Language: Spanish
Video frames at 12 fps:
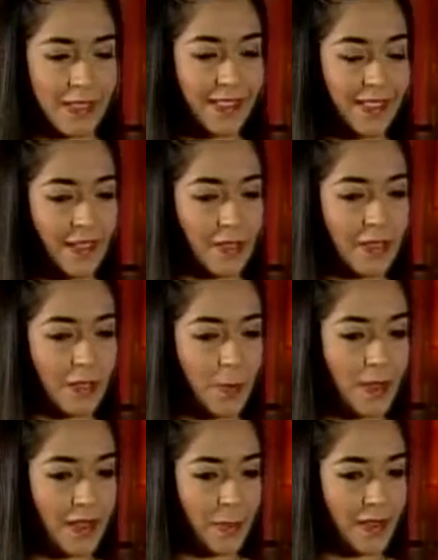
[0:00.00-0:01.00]
que estás hablando
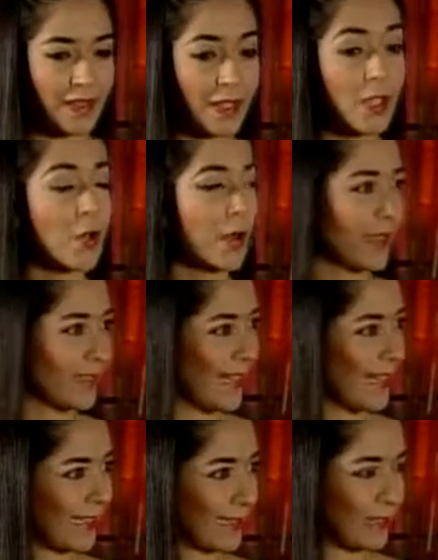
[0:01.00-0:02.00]
precisamente de lo que es la
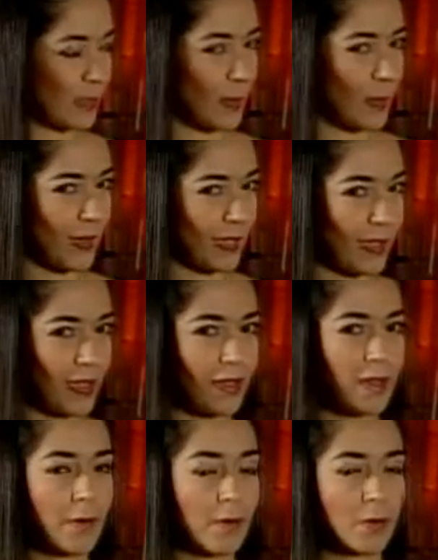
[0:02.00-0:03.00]
narrativa para que
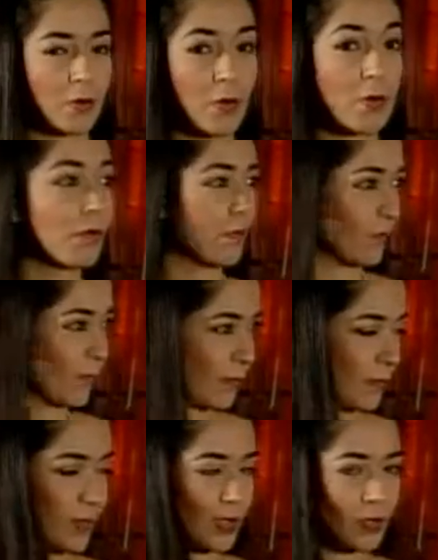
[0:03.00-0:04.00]
de pronto
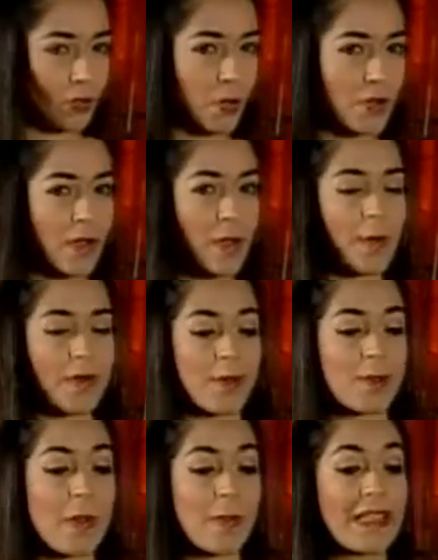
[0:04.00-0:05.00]
todos
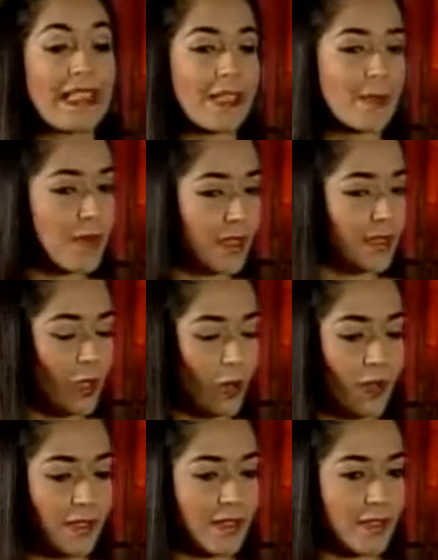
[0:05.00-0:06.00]
empecemos a aprender bien de lo
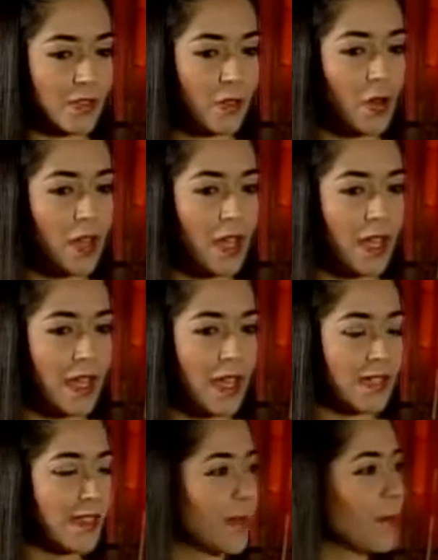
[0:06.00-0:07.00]
que es esto.
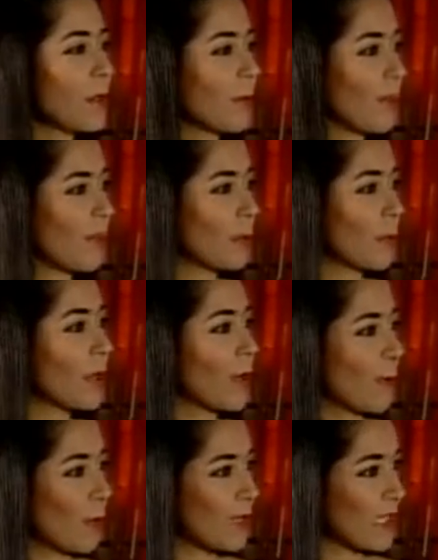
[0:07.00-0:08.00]
Estaríamos también hablando, por
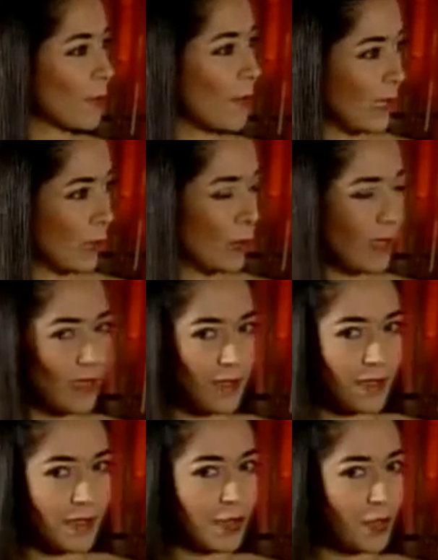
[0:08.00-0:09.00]
ejemplo, de estas películas que han
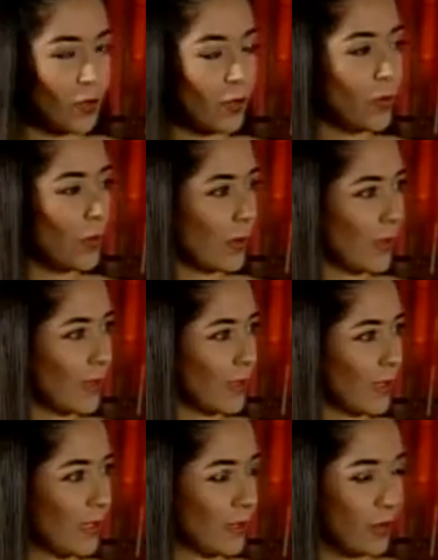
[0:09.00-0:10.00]
salido
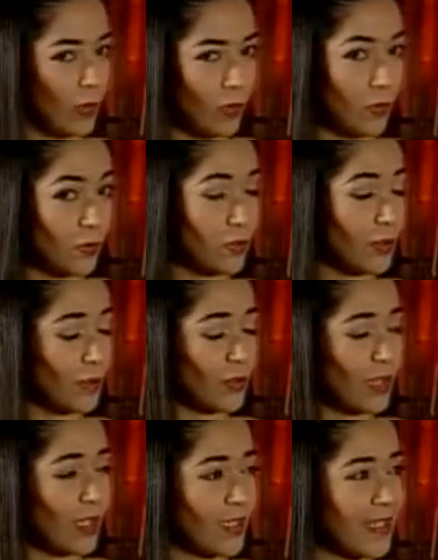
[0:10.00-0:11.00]
nuevamente o en los últimos
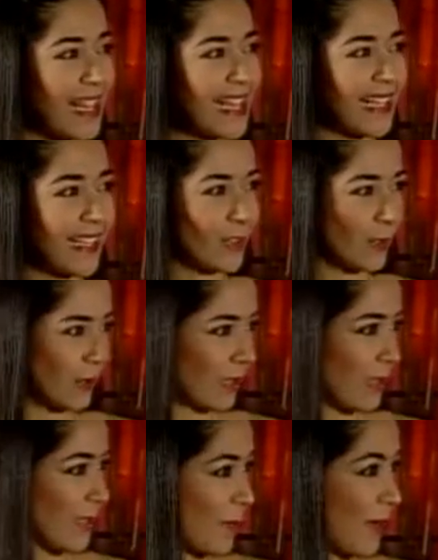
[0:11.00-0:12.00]
días, que se
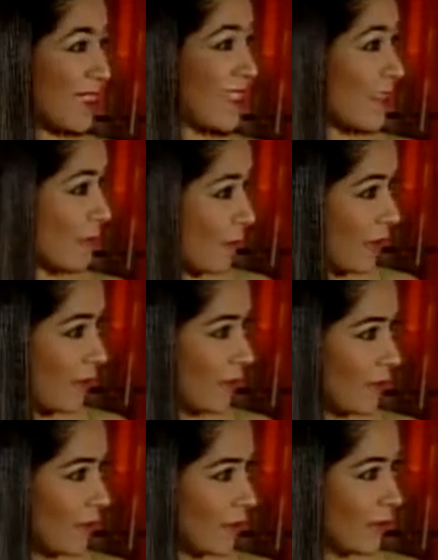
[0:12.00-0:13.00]
les llama transmedia.
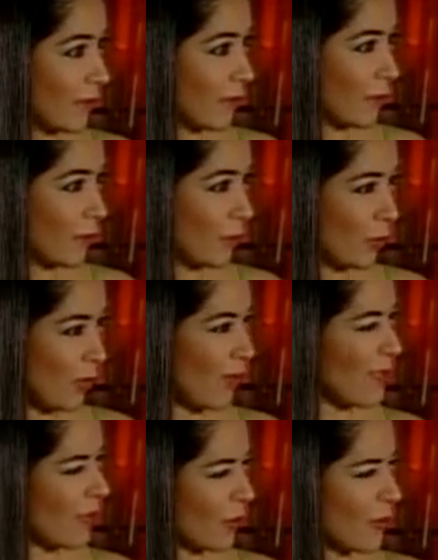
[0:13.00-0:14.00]
¿Podría
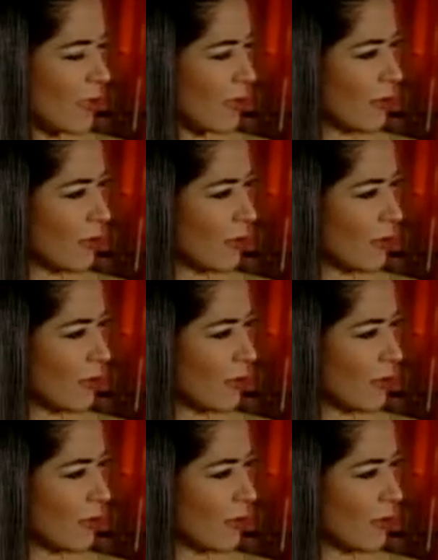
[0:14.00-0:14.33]
ser algo así?